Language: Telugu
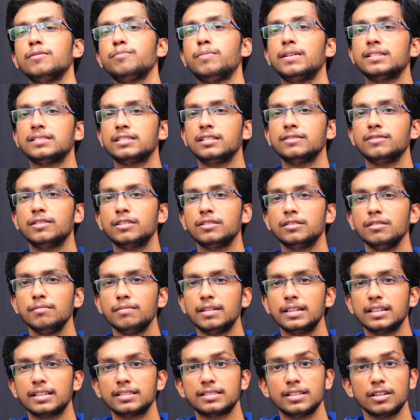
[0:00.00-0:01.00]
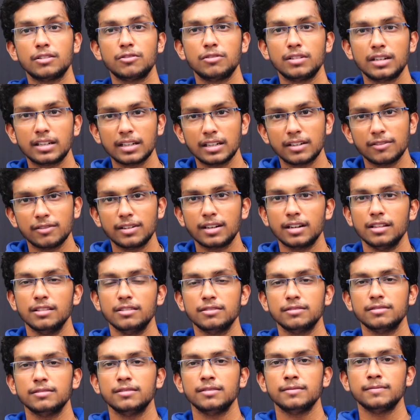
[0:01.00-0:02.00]
ఫైవ్ పర్సెంట్ వరకు మనకి సెక్యూరిటీని
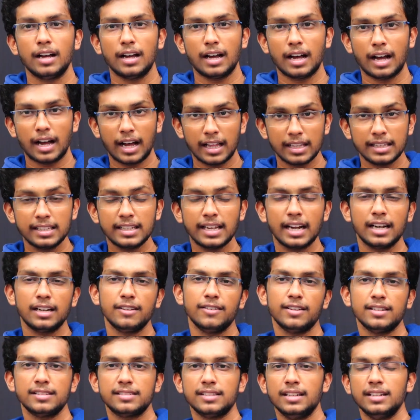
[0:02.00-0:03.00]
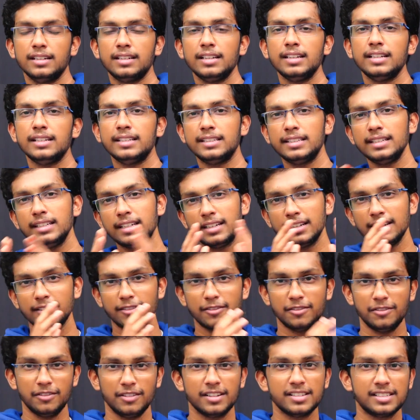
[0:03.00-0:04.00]
ఇవ్వగలదు అది యాంటీవైరస్ అంటే ఇది
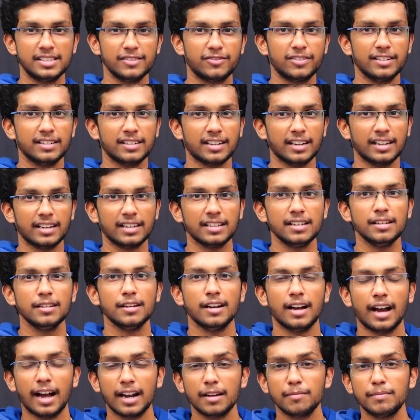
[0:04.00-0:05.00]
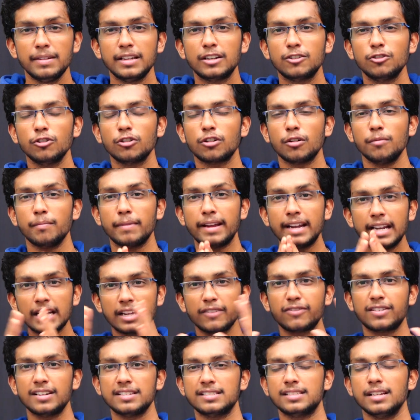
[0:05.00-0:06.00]
విండోస్ డిఫెండర్ అంటే అండ్ మీకు ఒక మెయిన్
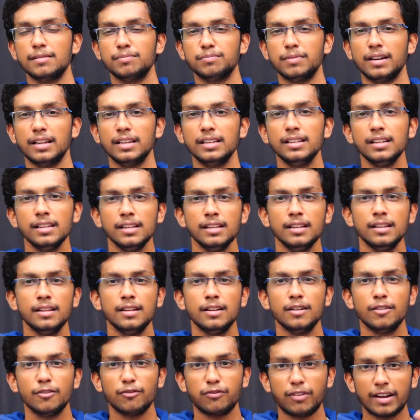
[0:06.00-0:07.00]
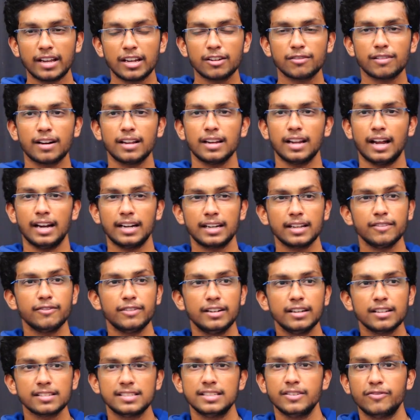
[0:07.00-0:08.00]
డిఫరెన్స్ చెప్పాలి ఫైర్ వాల్ అంటే
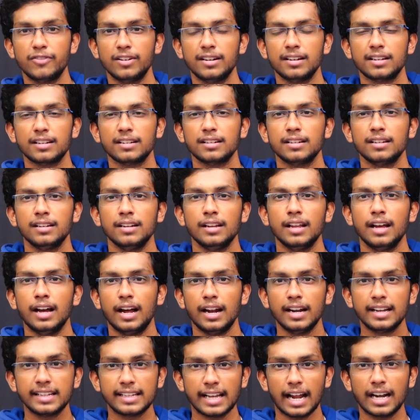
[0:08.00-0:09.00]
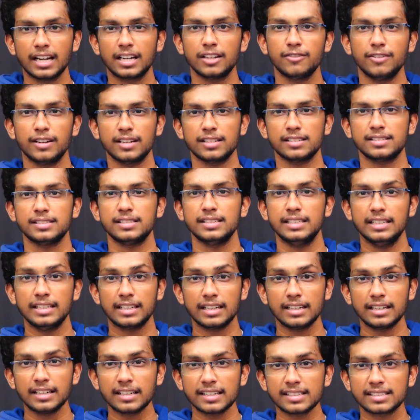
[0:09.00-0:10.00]
విండోస్ డిఫెండర్ అంటే యాంటీవైరస్
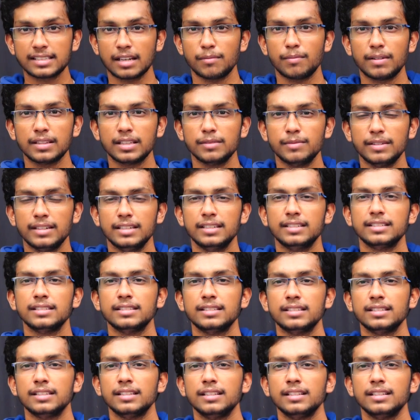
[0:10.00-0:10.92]
ఈ రెండింటికి సంబంధం ఏంటి